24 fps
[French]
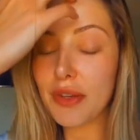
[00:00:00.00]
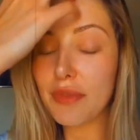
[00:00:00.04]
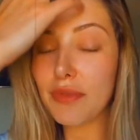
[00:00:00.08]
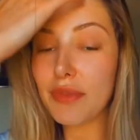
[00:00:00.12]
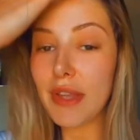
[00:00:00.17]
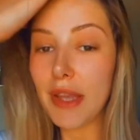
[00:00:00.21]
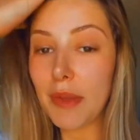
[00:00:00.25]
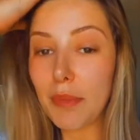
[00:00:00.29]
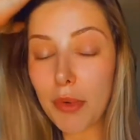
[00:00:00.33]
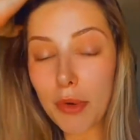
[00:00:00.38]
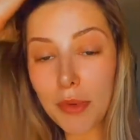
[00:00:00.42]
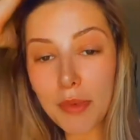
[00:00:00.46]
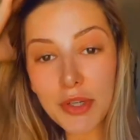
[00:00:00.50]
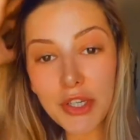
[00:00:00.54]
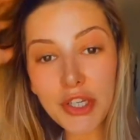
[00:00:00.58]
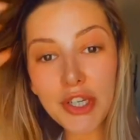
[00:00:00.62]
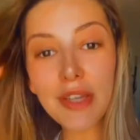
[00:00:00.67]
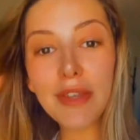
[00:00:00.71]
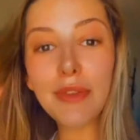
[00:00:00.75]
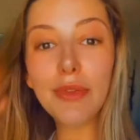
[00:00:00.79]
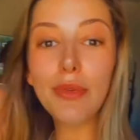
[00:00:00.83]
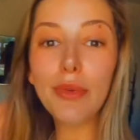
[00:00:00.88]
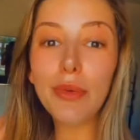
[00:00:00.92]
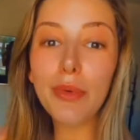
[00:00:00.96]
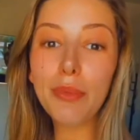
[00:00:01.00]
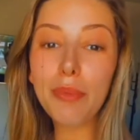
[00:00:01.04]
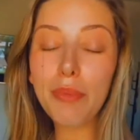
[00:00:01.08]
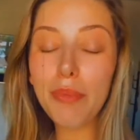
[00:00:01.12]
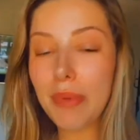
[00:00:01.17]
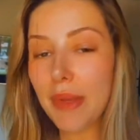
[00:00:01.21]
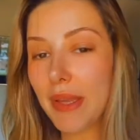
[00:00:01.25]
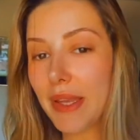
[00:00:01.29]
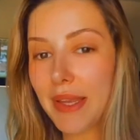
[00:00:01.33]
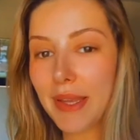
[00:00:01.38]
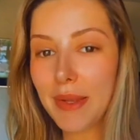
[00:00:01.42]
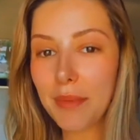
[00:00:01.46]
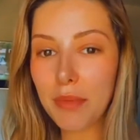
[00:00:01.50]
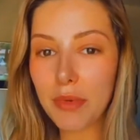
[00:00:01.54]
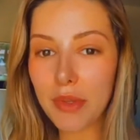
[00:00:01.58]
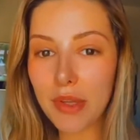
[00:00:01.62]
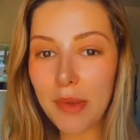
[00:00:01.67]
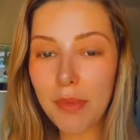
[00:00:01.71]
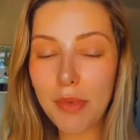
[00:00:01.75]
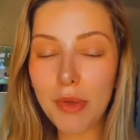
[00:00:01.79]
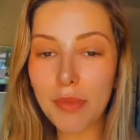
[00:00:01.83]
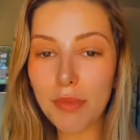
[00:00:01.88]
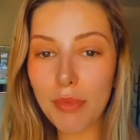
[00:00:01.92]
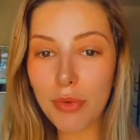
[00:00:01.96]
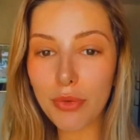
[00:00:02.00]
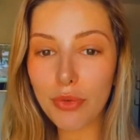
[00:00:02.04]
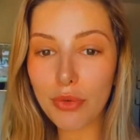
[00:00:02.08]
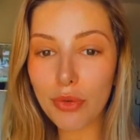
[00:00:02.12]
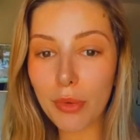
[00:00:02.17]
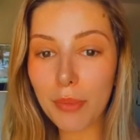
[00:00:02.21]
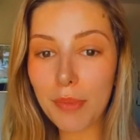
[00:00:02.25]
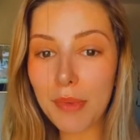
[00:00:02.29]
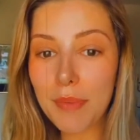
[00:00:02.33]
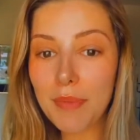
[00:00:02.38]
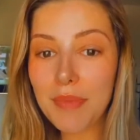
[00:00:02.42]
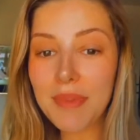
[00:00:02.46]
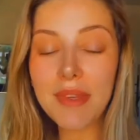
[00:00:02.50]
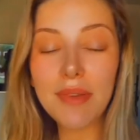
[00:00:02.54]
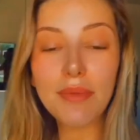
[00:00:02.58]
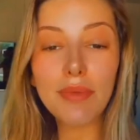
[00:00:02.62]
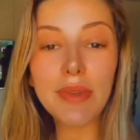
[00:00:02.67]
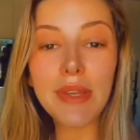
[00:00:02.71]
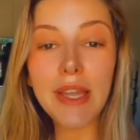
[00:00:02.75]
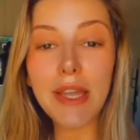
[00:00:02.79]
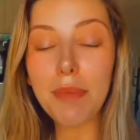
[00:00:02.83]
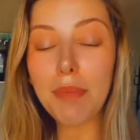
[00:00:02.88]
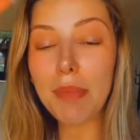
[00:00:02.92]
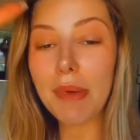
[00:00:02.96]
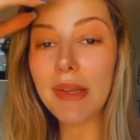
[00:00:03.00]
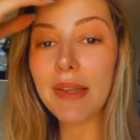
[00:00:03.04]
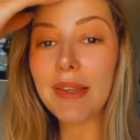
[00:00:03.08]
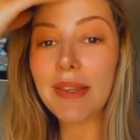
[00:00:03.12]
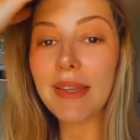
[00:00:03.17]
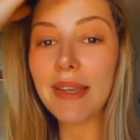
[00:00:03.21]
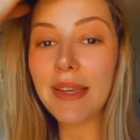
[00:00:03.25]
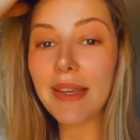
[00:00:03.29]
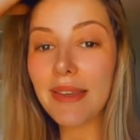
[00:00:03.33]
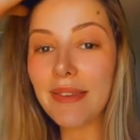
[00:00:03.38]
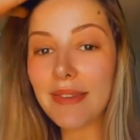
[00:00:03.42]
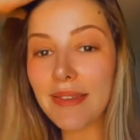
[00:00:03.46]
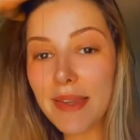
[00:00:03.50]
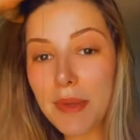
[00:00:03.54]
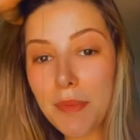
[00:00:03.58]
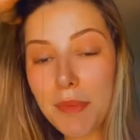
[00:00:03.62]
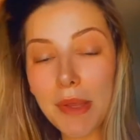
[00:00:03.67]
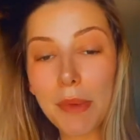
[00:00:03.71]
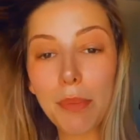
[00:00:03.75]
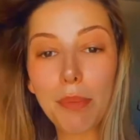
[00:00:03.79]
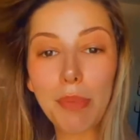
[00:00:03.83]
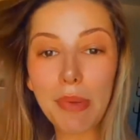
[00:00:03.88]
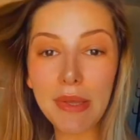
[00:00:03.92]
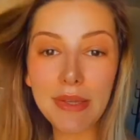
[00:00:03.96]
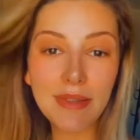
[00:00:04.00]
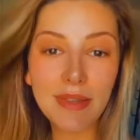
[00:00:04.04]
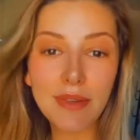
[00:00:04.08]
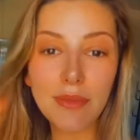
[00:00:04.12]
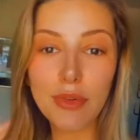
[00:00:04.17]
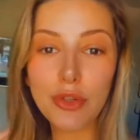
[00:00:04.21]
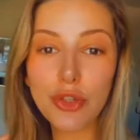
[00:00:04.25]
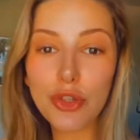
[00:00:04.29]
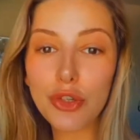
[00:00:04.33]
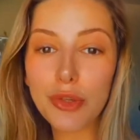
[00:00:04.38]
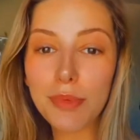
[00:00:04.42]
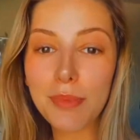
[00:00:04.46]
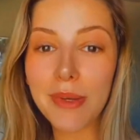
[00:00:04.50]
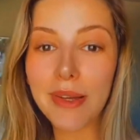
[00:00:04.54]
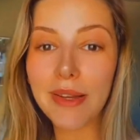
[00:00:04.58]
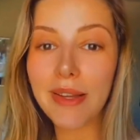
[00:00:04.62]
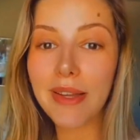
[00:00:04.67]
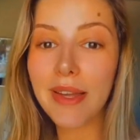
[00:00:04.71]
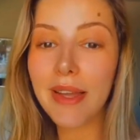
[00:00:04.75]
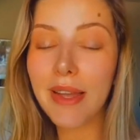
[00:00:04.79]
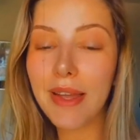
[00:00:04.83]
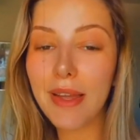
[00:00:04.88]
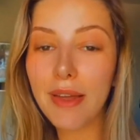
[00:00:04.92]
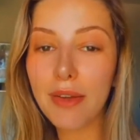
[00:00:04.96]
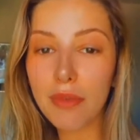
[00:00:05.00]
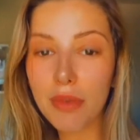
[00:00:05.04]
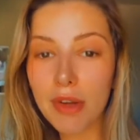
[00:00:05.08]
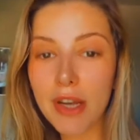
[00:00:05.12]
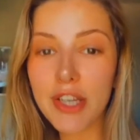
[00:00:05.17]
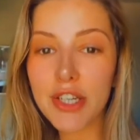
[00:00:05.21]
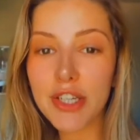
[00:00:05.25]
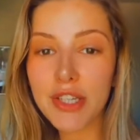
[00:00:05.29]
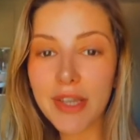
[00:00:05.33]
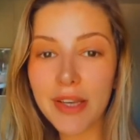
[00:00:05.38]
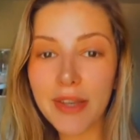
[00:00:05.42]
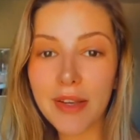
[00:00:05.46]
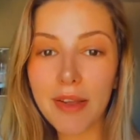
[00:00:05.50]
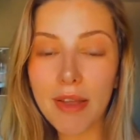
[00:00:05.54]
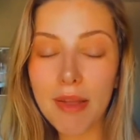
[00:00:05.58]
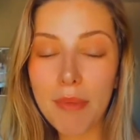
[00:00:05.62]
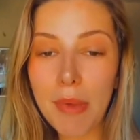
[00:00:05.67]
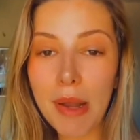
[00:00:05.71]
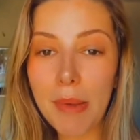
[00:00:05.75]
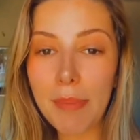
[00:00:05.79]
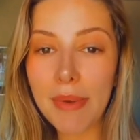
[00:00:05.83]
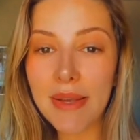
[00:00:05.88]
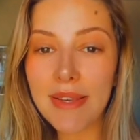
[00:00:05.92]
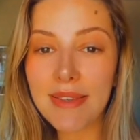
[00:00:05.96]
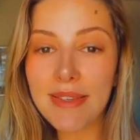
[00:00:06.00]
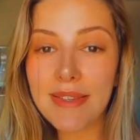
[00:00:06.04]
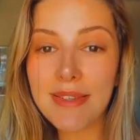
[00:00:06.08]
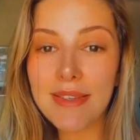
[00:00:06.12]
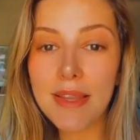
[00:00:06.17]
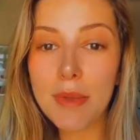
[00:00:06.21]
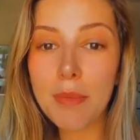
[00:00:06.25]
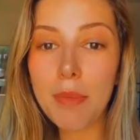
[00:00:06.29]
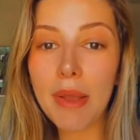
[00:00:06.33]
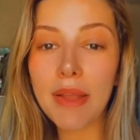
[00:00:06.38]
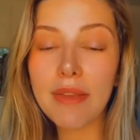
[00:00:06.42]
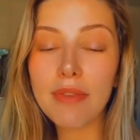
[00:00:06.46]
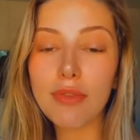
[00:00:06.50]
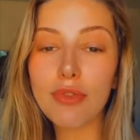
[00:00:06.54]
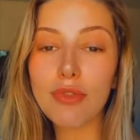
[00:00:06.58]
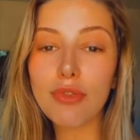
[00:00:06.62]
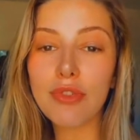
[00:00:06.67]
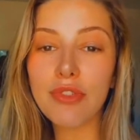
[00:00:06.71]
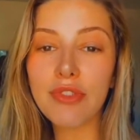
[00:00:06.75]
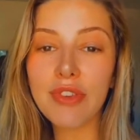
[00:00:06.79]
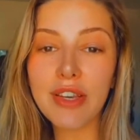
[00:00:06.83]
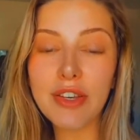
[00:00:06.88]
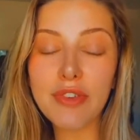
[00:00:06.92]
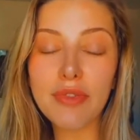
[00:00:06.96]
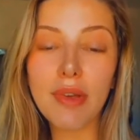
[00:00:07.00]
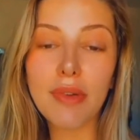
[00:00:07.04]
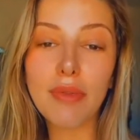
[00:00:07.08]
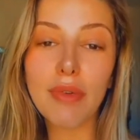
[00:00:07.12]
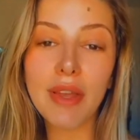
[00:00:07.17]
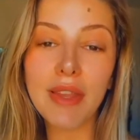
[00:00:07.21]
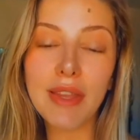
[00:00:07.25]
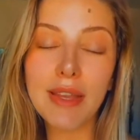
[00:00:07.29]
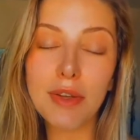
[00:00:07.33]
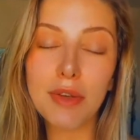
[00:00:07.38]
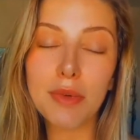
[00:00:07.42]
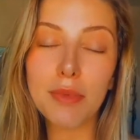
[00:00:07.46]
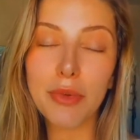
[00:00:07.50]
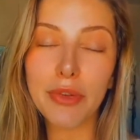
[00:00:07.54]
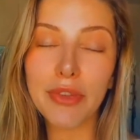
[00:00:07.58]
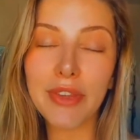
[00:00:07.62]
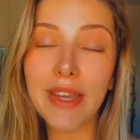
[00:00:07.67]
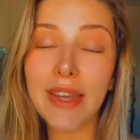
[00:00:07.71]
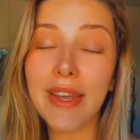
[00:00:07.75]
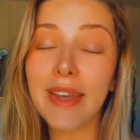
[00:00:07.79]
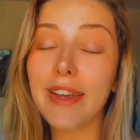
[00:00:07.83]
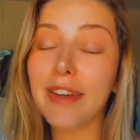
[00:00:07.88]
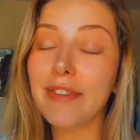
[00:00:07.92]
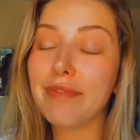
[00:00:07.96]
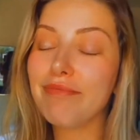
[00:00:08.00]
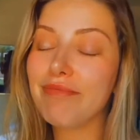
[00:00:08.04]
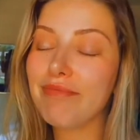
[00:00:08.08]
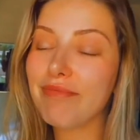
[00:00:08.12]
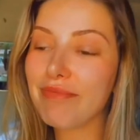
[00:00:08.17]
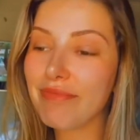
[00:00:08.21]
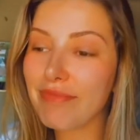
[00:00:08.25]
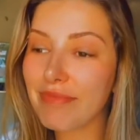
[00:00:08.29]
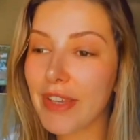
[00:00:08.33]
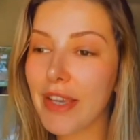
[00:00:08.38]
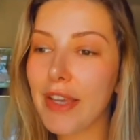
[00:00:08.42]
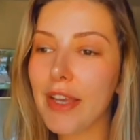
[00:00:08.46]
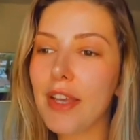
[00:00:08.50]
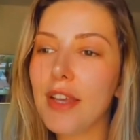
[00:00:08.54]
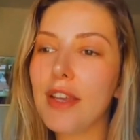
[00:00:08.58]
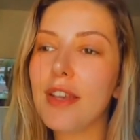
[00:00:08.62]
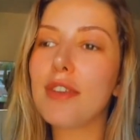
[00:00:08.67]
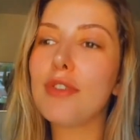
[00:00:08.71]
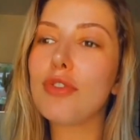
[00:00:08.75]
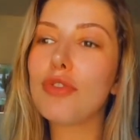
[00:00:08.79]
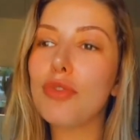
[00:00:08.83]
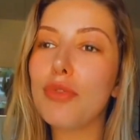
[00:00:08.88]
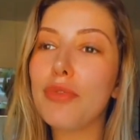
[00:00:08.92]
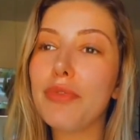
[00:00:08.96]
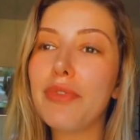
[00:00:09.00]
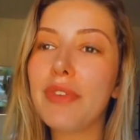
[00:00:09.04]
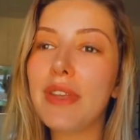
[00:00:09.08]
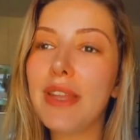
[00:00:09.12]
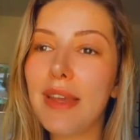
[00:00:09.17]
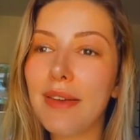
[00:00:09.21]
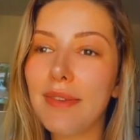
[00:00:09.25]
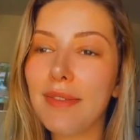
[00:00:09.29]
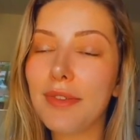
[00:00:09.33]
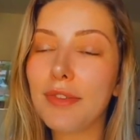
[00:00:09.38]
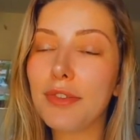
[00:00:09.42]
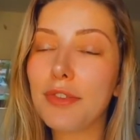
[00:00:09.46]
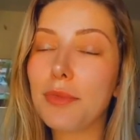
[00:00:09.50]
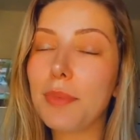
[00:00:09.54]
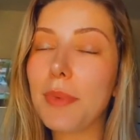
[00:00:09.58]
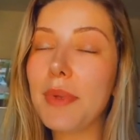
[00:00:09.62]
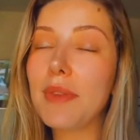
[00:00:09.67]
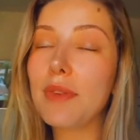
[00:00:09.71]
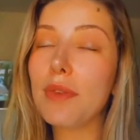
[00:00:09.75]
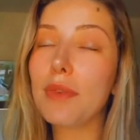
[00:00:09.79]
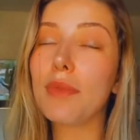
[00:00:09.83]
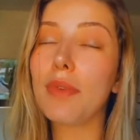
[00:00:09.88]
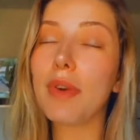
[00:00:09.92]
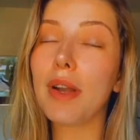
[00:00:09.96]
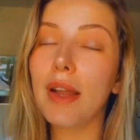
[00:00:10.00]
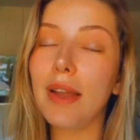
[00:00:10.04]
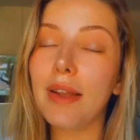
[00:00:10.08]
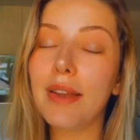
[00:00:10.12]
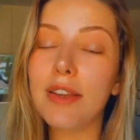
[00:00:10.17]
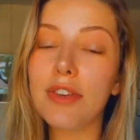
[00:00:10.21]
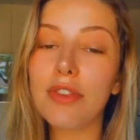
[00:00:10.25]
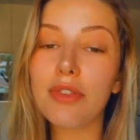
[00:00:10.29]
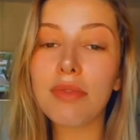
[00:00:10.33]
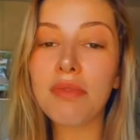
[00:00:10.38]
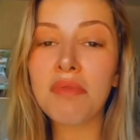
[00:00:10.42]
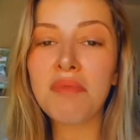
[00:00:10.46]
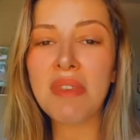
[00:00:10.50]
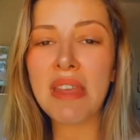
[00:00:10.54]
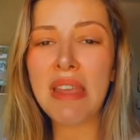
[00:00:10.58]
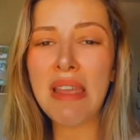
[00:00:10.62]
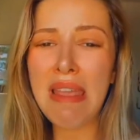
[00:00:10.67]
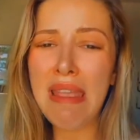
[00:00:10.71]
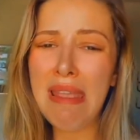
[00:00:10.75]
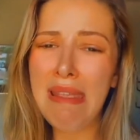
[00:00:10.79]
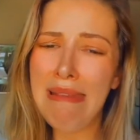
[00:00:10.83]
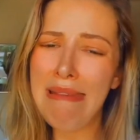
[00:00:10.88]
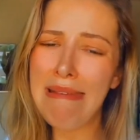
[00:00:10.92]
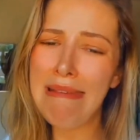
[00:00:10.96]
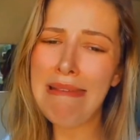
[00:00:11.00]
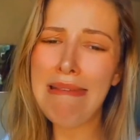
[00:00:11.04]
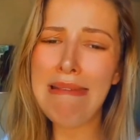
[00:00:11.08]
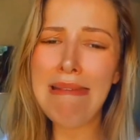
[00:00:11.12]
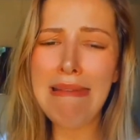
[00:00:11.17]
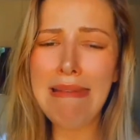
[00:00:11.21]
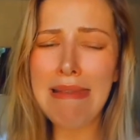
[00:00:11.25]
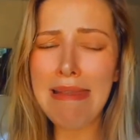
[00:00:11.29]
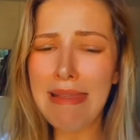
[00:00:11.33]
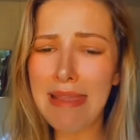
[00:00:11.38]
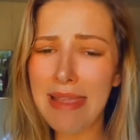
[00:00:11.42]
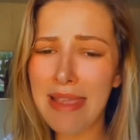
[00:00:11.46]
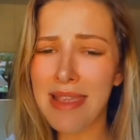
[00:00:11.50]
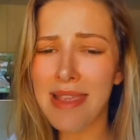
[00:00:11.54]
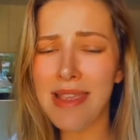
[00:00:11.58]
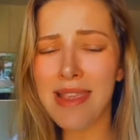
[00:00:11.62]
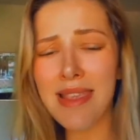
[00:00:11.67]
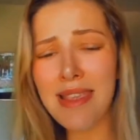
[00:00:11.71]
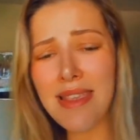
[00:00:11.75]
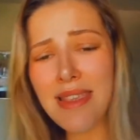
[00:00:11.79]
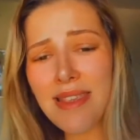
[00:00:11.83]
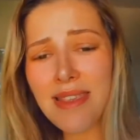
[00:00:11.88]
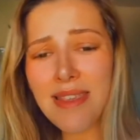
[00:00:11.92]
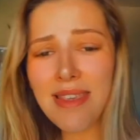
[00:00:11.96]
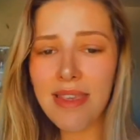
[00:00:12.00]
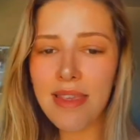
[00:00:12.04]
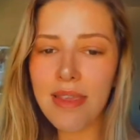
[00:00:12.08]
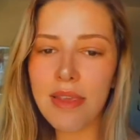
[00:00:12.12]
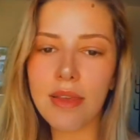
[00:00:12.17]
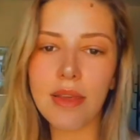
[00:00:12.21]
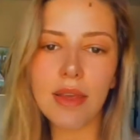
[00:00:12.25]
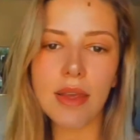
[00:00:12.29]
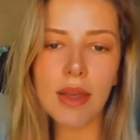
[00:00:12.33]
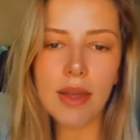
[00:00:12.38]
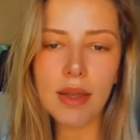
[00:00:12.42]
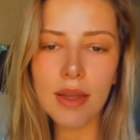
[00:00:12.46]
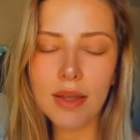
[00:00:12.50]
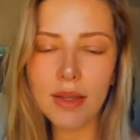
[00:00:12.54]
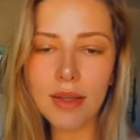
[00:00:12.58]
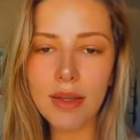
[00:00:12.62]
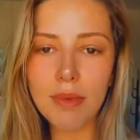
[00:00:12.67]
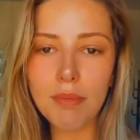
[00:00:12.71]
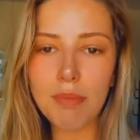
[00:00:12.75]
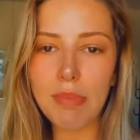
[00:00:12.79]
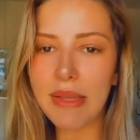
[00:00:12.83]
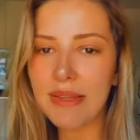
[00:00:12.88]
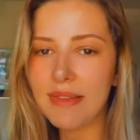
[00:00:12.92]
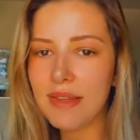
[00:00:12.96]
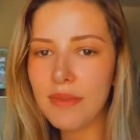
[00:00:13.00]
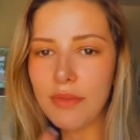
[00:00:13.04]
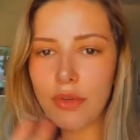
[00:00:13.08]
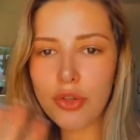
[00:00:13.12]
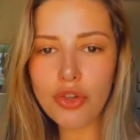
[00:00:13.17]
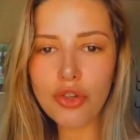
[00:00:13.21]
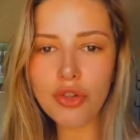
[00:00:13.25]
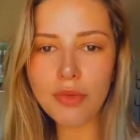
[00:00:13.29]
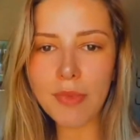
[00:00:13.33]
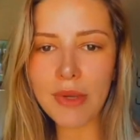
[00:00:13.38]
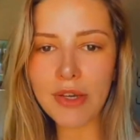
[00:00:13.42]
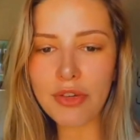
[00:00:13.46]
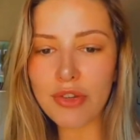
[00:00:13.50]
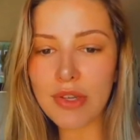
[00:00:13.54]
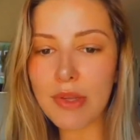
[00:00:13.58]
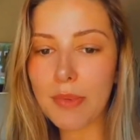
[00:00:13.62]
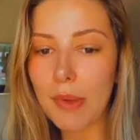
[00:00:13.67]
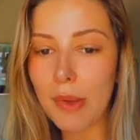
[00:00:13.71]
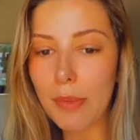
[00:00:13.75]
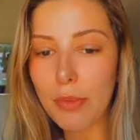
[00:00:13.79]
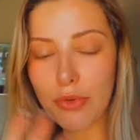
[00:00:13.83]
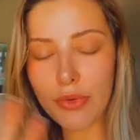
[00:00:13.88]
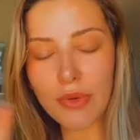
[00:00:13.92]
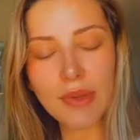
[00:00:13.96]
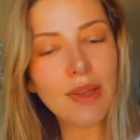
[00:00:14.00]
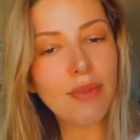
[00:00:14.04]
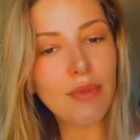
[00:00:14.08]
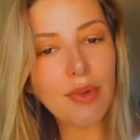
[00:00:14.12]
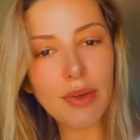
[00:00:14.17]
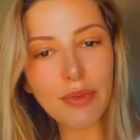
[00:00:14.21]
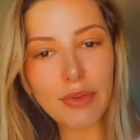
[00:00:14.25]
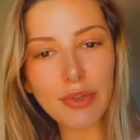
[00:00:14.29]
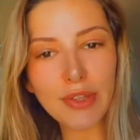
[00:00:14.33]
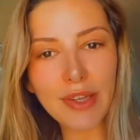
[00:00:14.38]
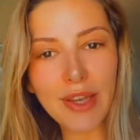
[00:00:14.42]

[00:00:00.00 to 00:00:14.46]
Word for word: Vous n'êtes pas obligé de payer mon abonnement sur Mime. Si vous n'êtes pas intéressé, bien passez votre chemin. Voilà, je tiens quand même à le préciser parce que je sais que je vais avoir des commentaires. Je le fais d'avance parce que voilà, les gens vont dire... Eh, Passez votre chemin, je n'ai pas besoin d'avoir votre